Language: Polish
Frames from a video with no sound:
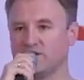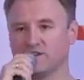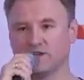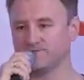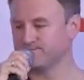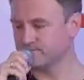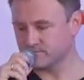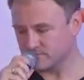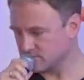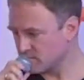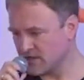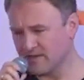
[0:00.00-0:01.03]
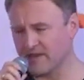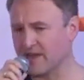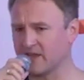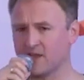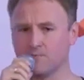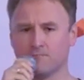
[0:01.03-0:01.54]
świata,
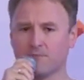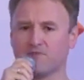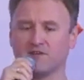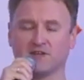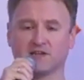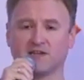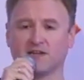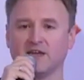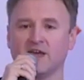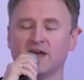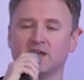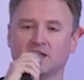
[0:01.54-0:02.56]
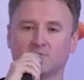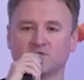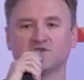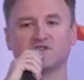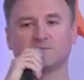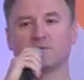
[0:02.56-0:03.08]
Nike'iem, Pepsi i tak dalej. Natomiast
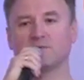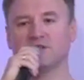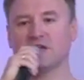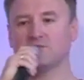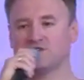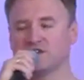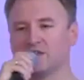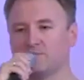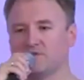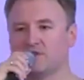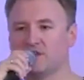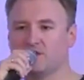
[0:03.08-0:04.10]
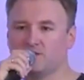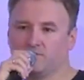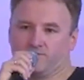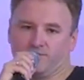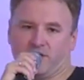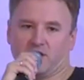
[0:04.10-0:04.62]
wszyscy zapominamy, że tak naprawdę na
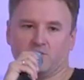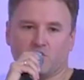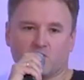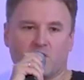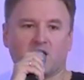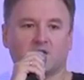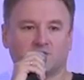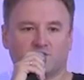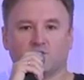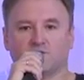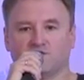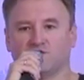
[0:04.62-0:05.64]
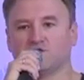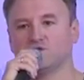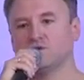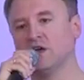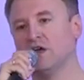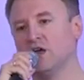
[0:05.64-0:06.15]
takim normalnym, zwykłym
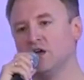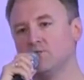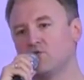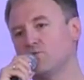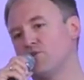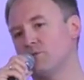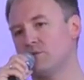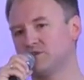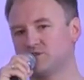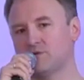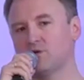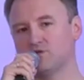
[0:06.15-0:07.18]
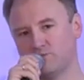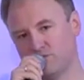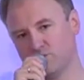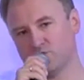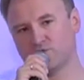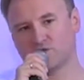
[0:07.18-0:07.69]
życiu my kupujemy bardzo mało tych
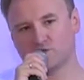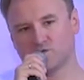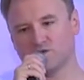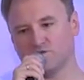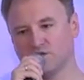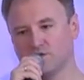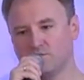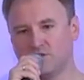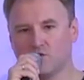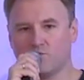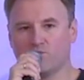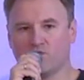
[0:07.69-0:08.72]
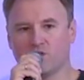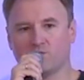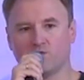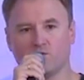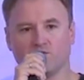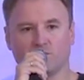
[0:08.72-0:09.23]
produktów ekskluzywnych. My
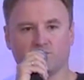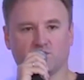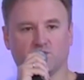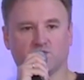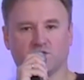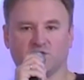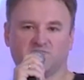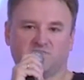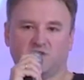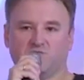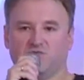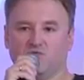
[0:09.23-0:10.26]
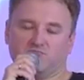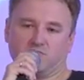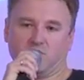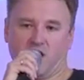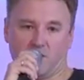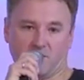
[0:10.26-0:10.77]
kupujemy głównie produkty typu
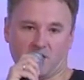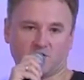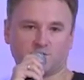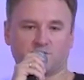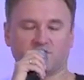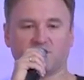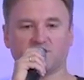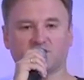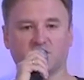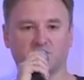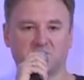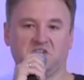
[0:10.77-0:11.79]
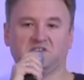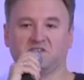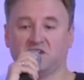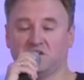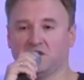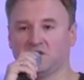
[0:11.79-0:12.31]
chemia gospodarcza,
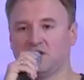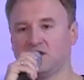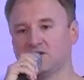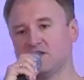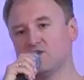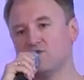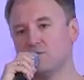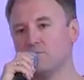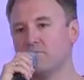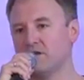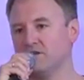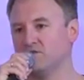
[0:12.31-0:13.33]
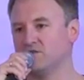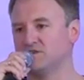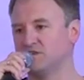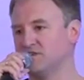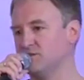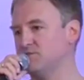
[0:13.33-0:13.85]
jedzenie, tak, tankujemy paliwo na
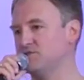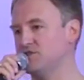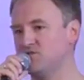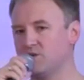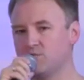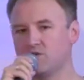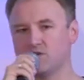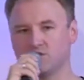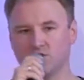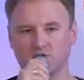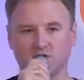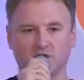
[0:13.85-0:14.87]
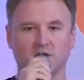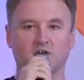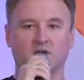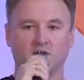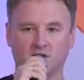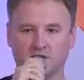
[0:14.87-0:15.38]
stacjach benzynowych, jemy hot dogi,